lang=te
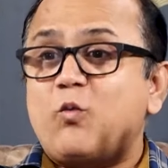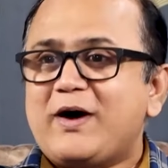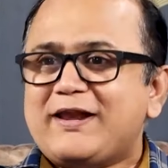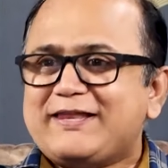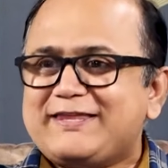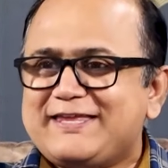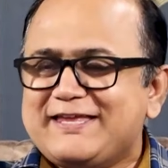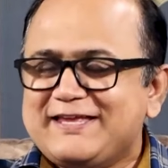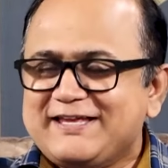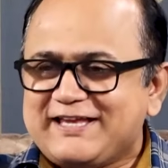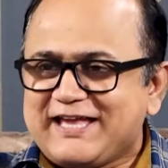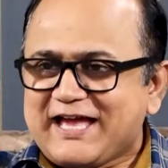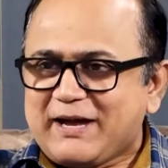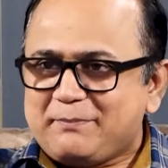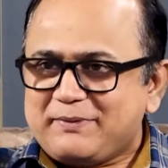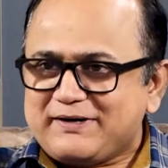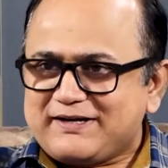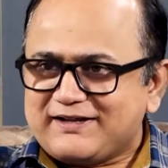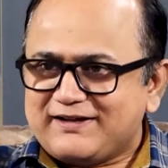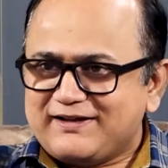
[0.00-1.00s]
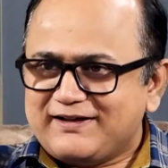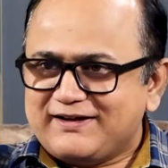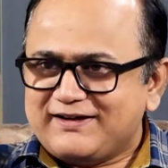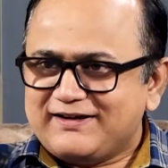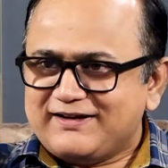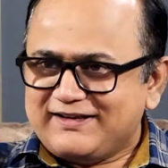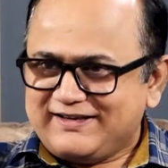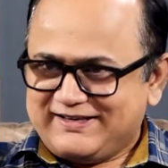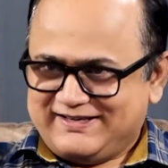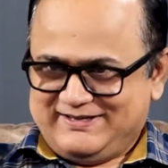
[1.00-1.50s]
వర్కింగ్
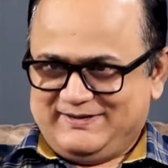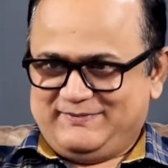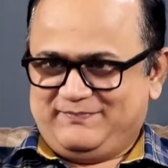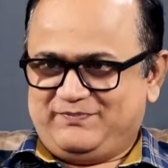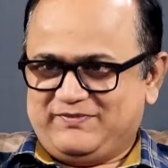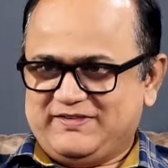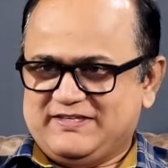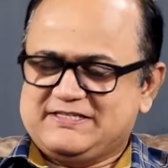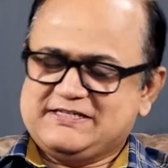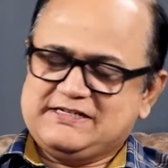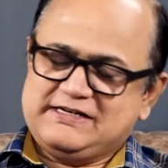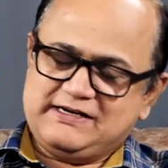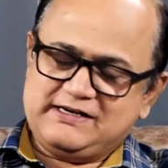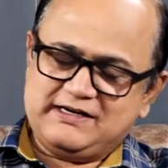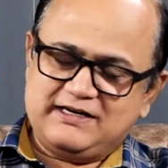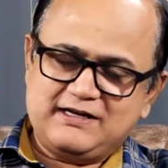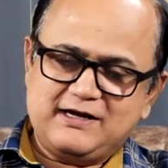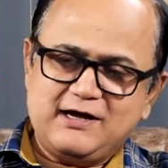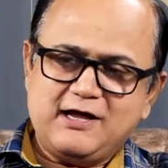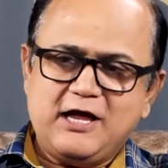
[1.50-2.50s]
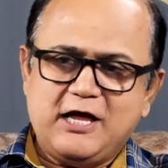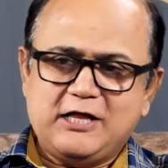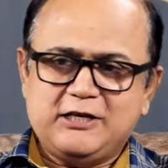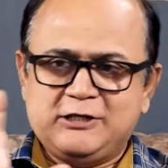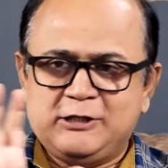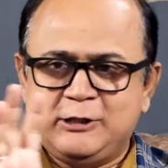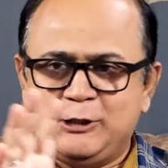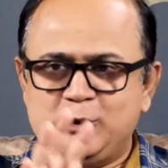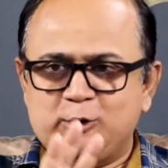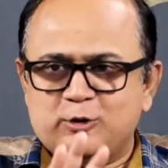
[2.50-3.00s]
క్యాపిటల్ జనరల్గా
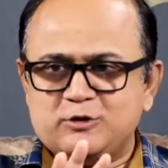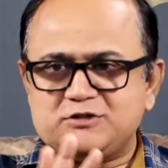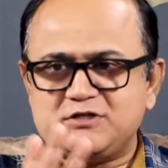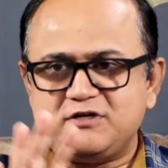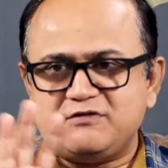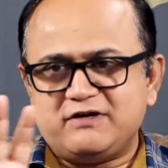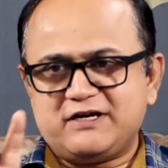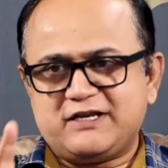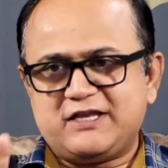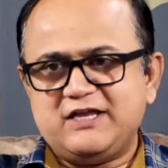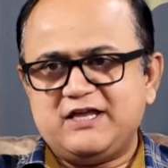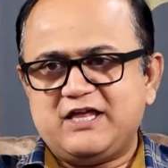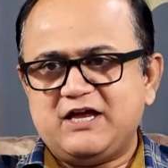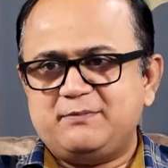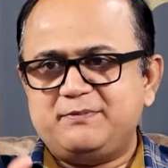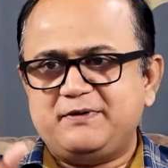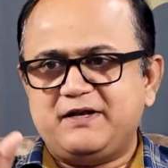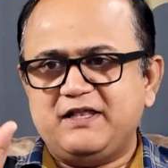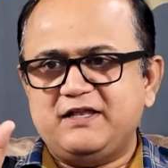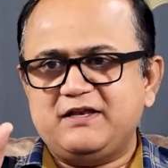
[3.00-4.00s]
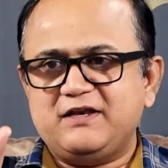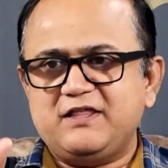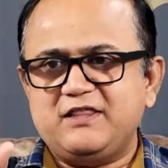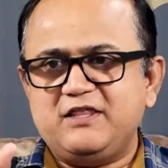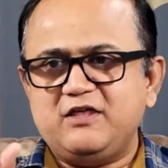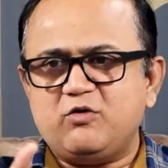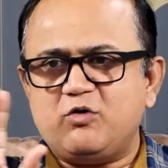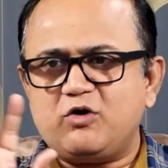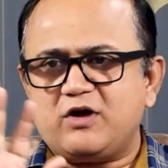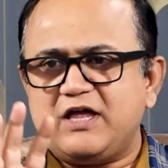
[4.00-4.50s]
అన్ని లోన్స్లో వర్కింగ్ క్యాపిటల్
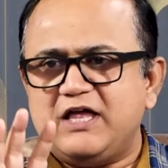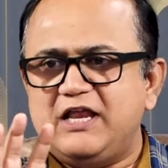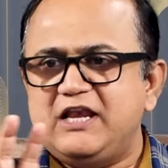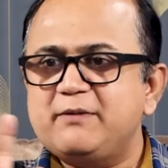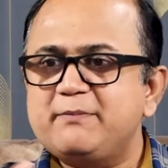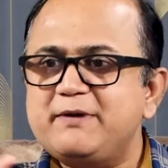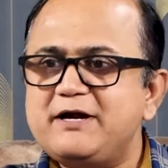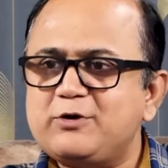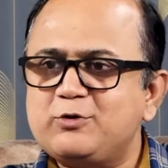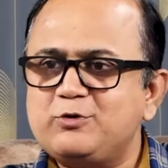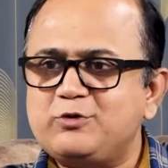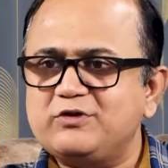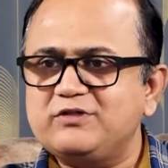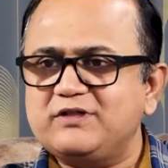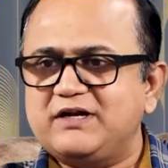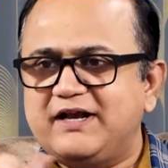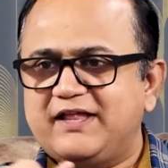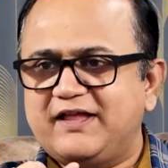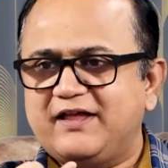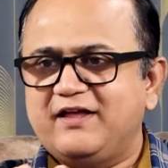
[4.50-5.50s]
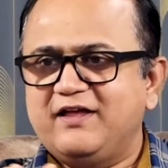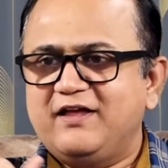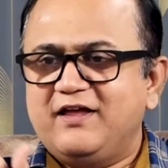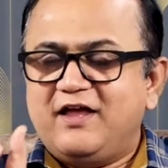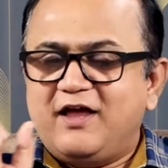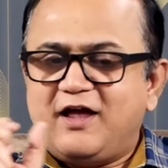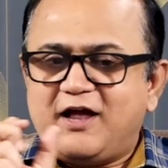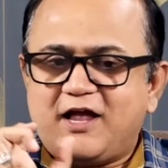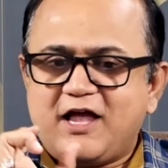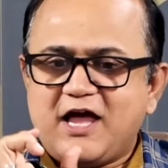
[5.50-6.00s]
అనేది ఒక ఎలిమెంట్ ఉంటుందండి
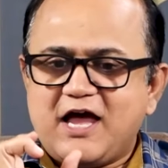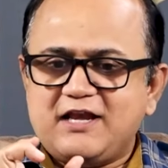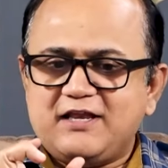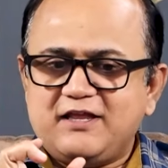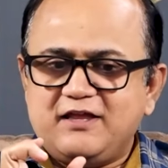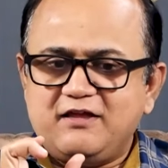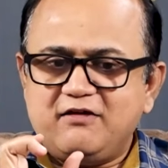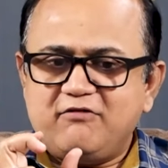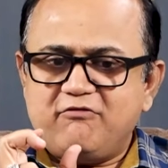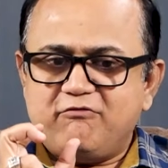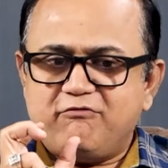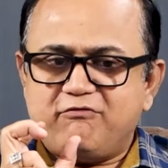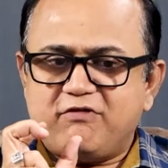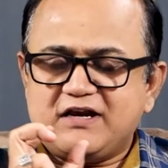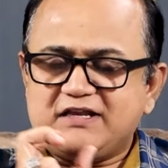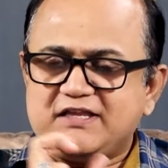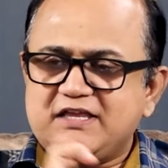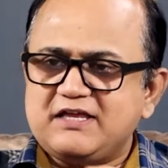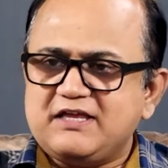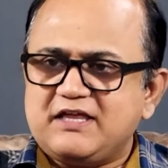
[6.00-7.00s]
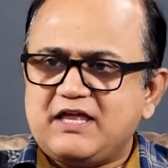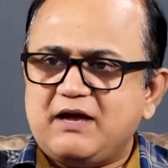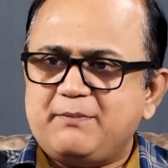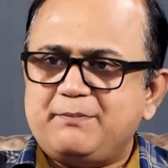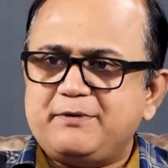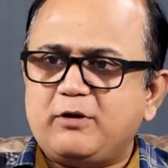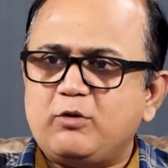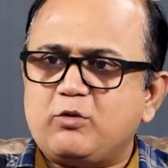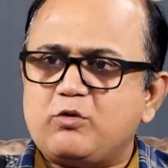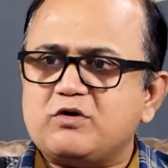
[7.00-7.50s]
కానీ వర్కింగ్
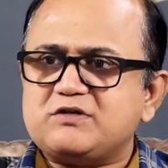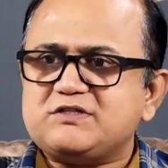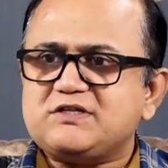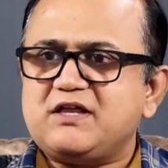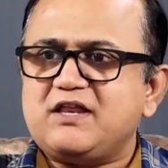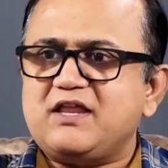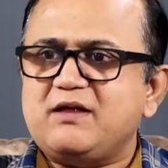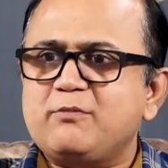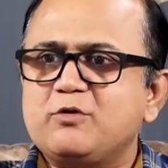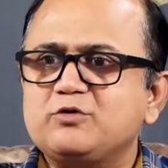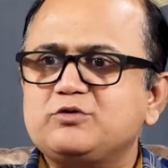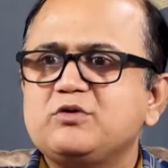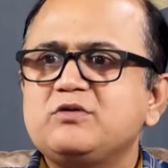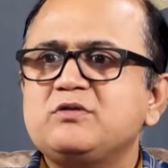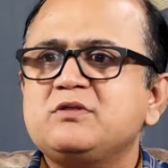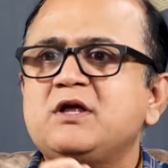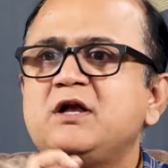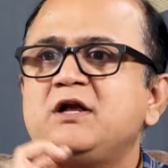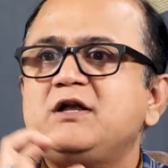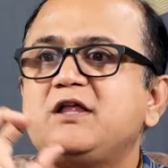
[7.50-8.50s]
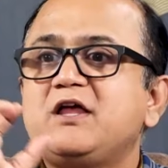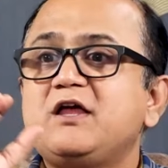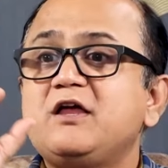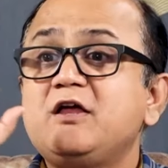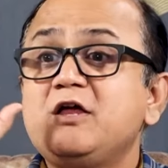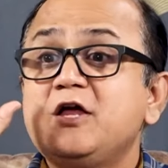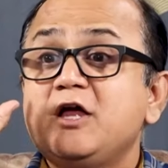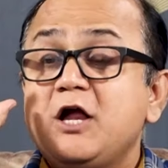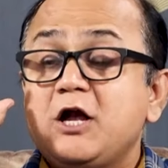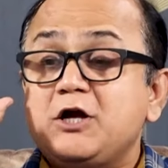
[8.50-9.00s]
క్యాపిటల్ ఒక్కొక్కసారి ఏమవుతుందంటే
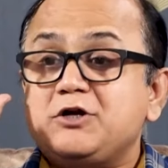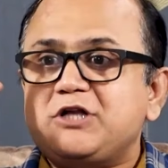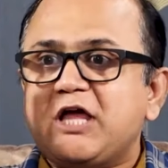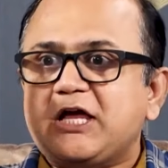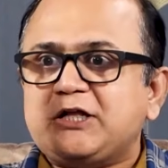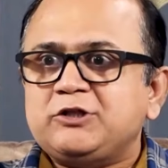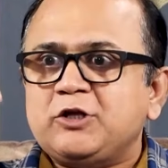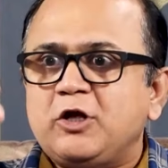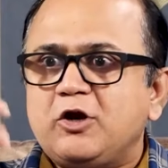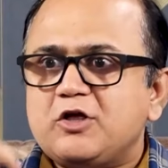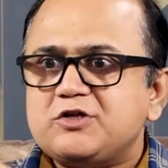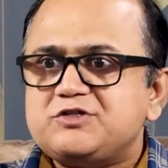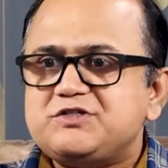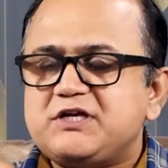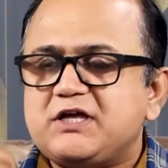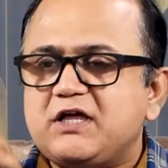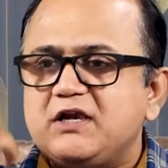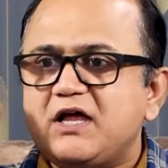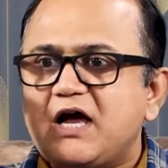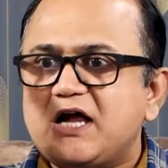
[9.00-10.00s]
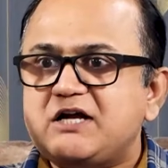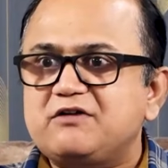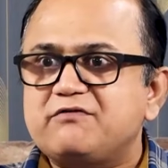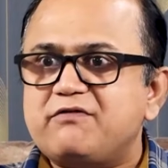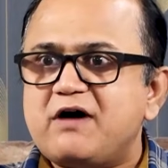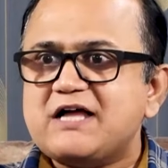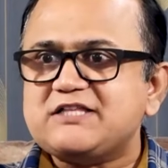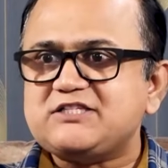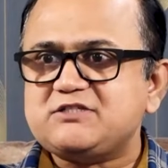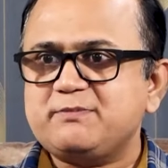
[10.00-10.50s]
టెక్నాలజికల్
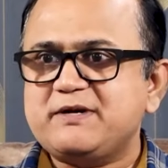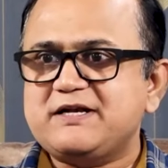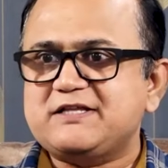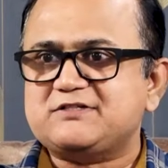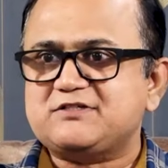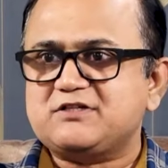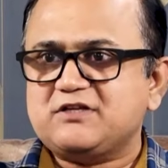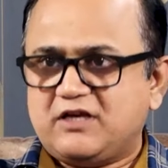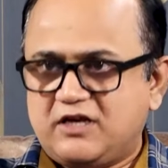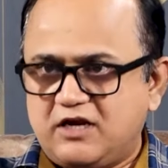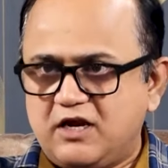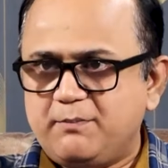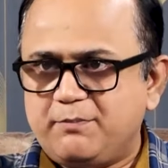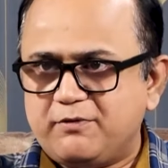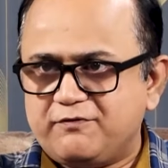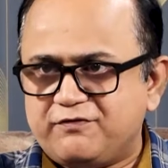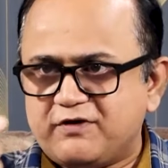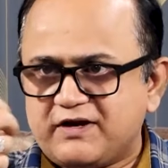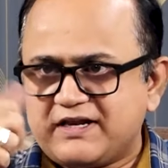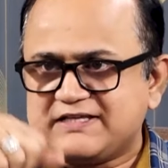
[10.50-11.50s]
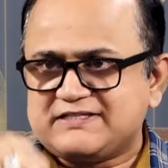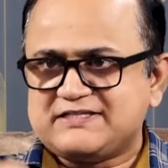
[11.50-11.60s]
అడ్వాన్స్మెంట్స్ ఇప్పుడు ఫర్